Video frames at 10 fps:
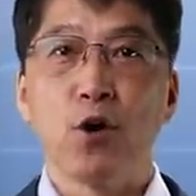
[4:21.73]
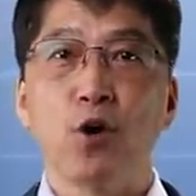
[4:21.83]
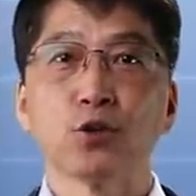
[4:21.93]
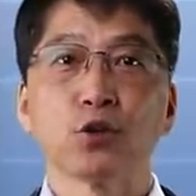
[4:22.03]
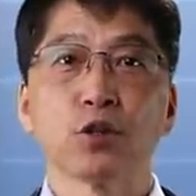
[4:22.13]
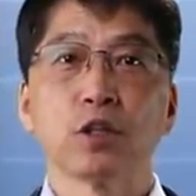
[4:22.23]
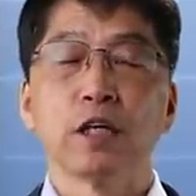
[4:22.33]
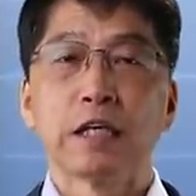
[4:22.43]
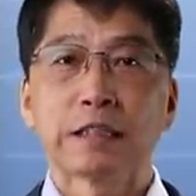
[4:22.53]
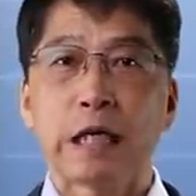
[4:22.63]
언어를
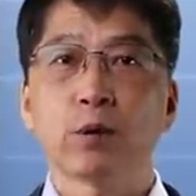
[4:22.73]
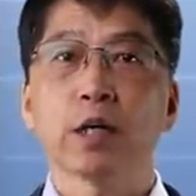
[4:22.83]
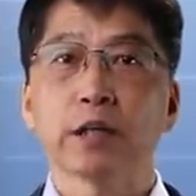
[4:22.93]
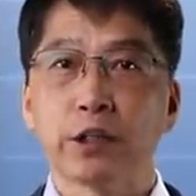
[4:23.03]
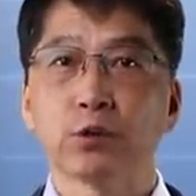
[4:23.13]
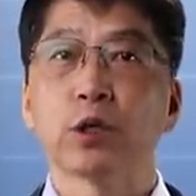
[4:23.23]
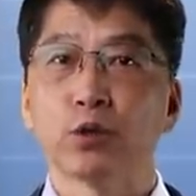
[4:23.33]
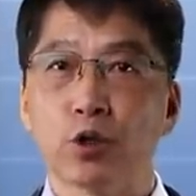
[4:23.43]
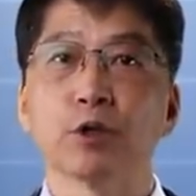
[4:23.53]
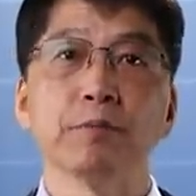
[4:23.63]
사용하게
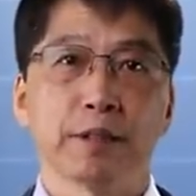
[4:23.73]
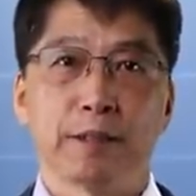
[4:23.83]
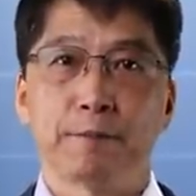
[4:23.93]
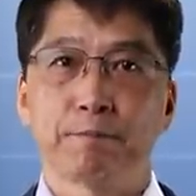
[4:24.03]
되었다고 여깁니다.